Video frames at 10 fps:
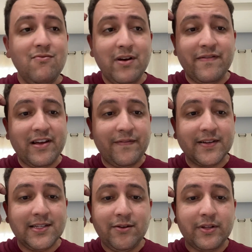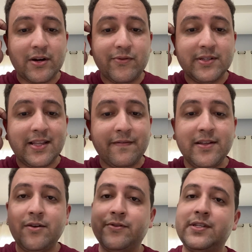nunca vi ela fazendo outra coisa na
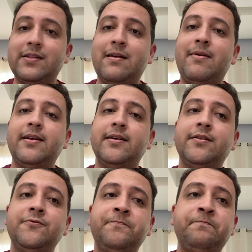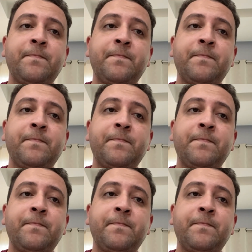vida, não ser trabalhando.